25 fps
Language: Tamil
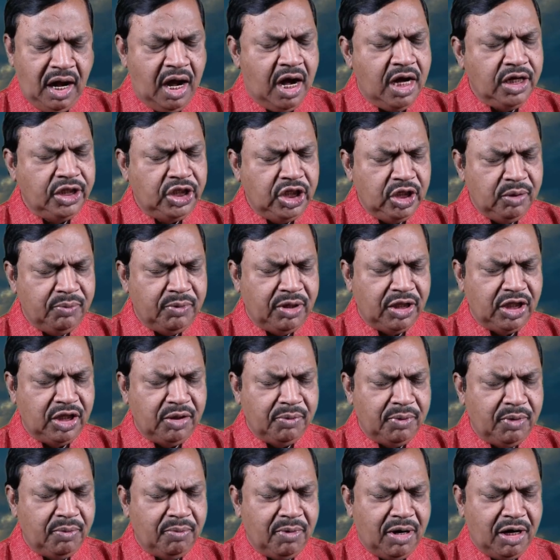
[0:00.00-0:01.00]
ஆதியும்
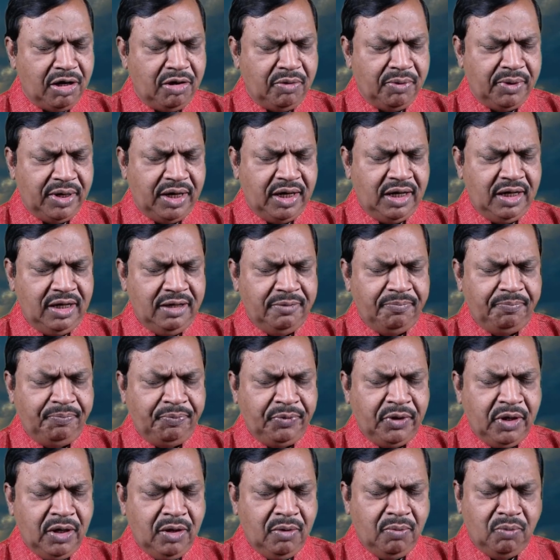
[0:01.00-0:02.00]
அந்தபமானவரே
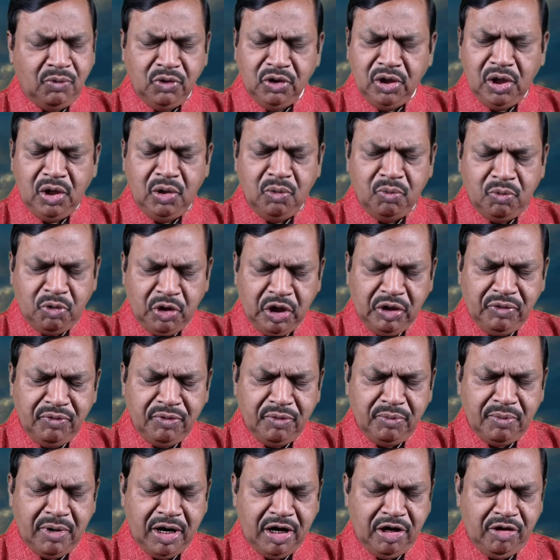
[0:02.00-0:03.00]
முதலும்
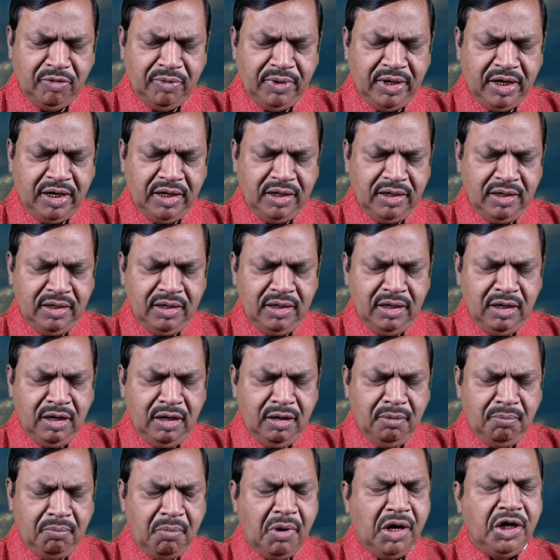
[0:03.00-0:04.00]
முடிவுமானவரே
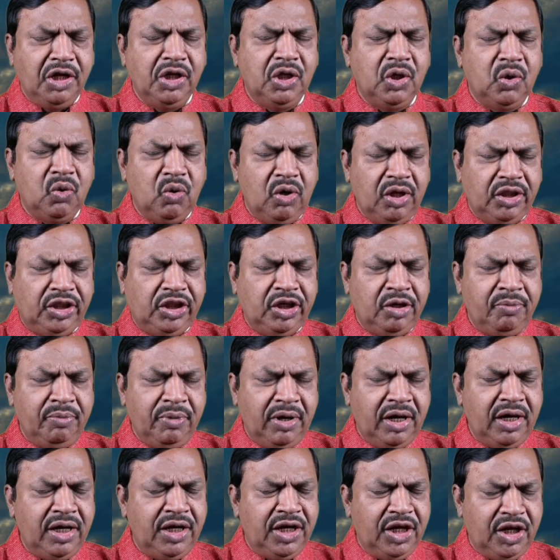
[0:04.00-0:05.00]
மனித குலத்தின்
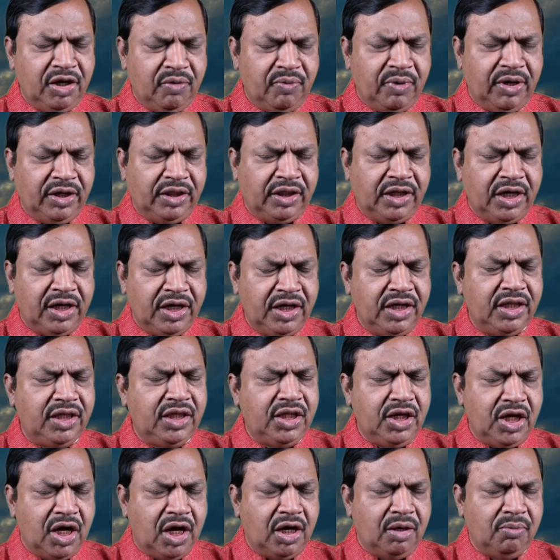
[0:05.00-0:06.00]
மேல் நீர் வைத்த
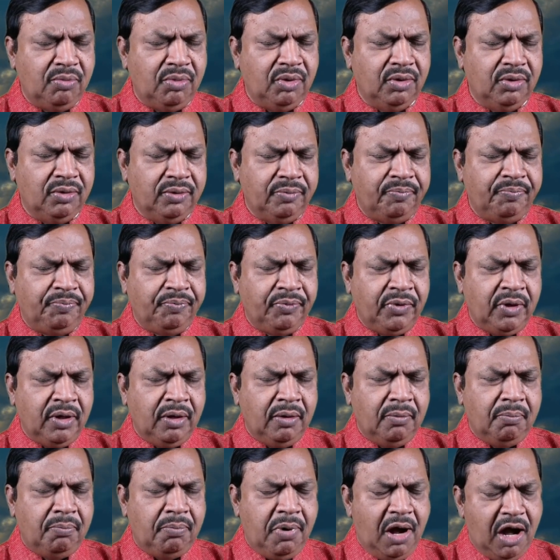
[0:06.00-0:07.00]
நித்திய அன்பு
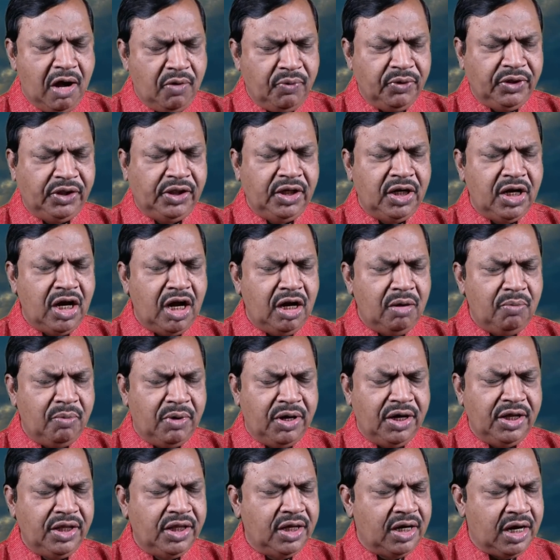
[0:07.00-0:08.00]
பாவத்தினால்
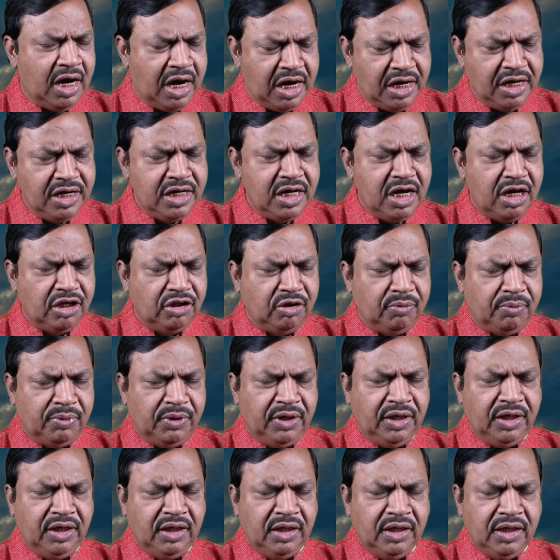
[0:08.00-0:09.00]
மனிதன்
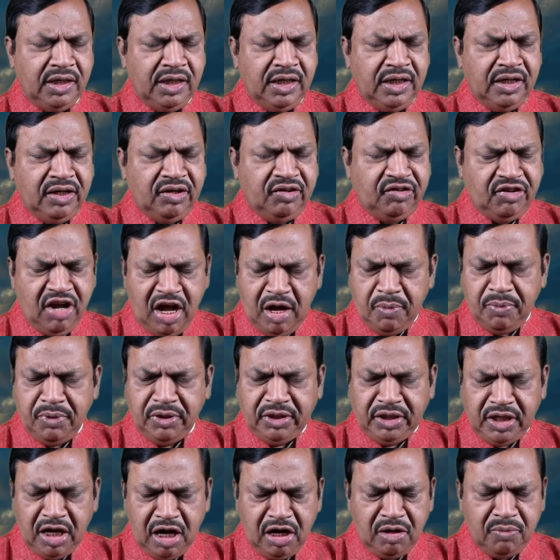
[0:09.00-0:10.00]
அழியாதபடி
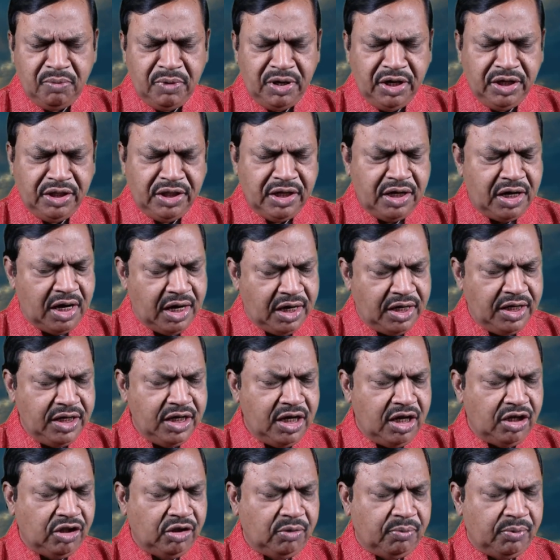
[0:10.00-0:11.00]
சாபத்தால் மனிதன்
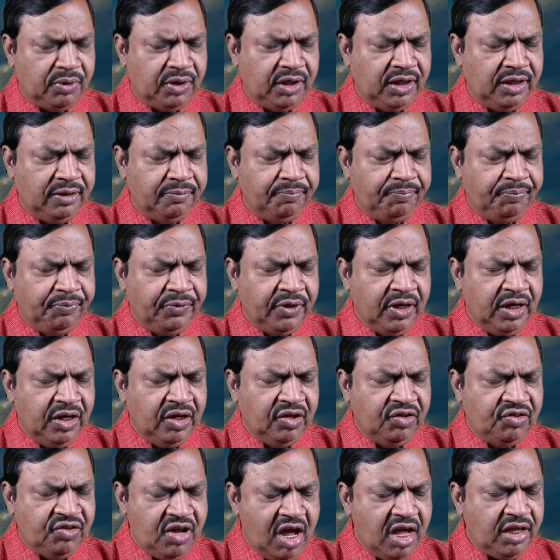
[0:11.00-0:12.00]
அழியாதபடி
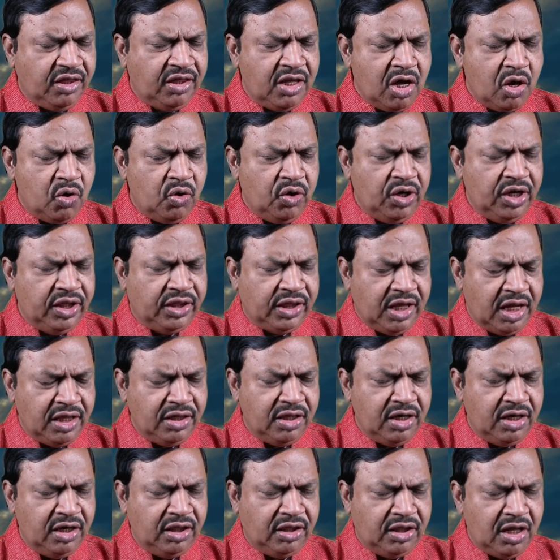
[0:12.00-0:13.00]
சாத்தானுடைய
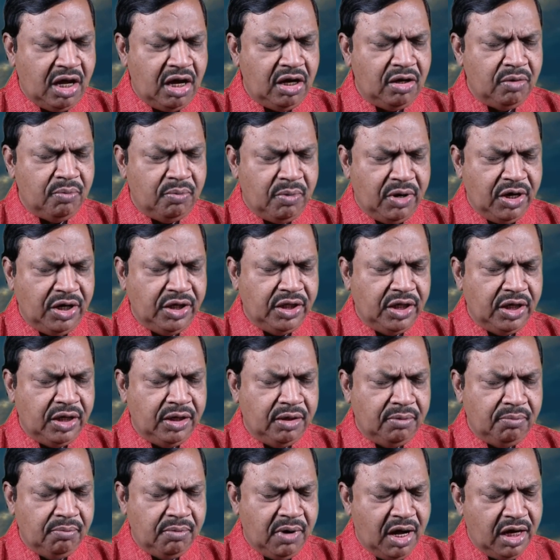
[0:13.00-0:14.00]
தந்திரத்தால்
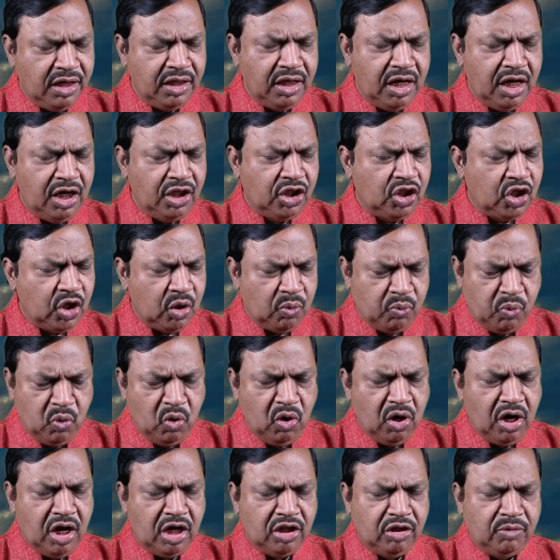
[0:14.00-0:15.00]
மனிதன் பாதாளத்துக்கு
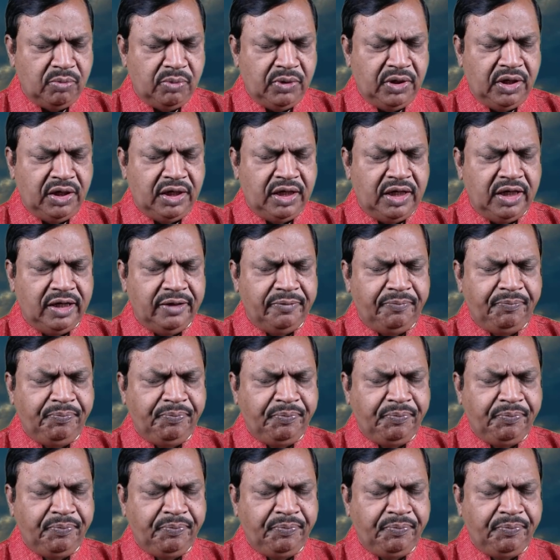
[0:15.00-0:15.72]
போகாதபடிக்கு